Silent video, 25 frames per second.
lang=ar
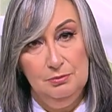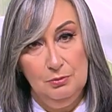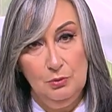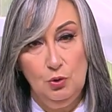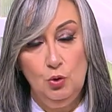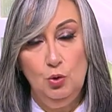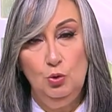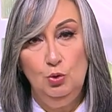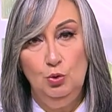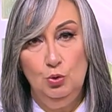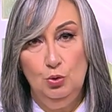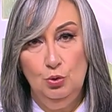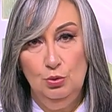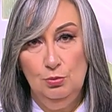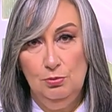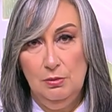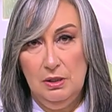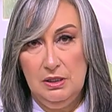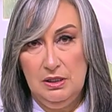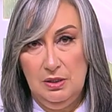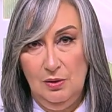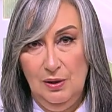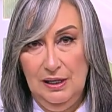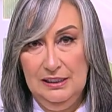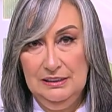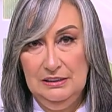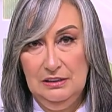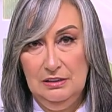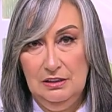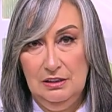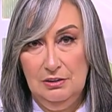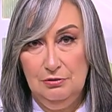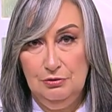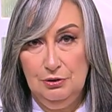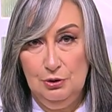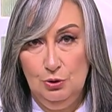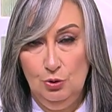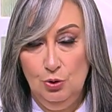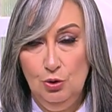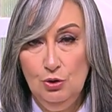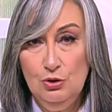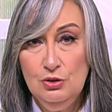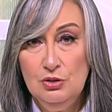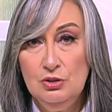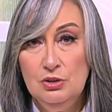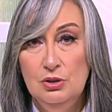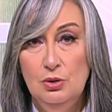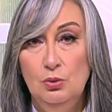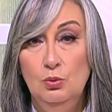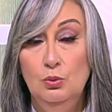كله مره واحده في
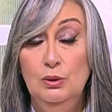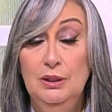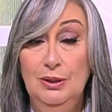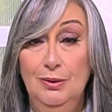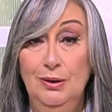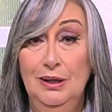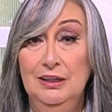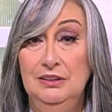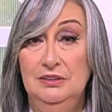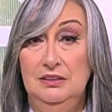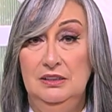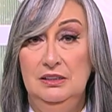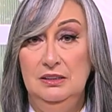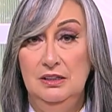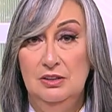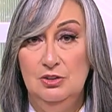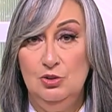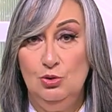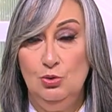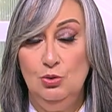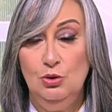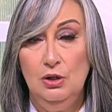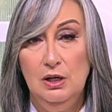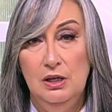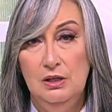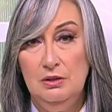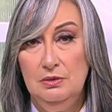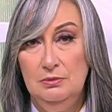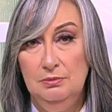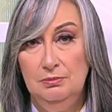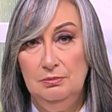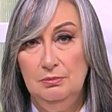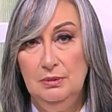النص ولو حطينا سكر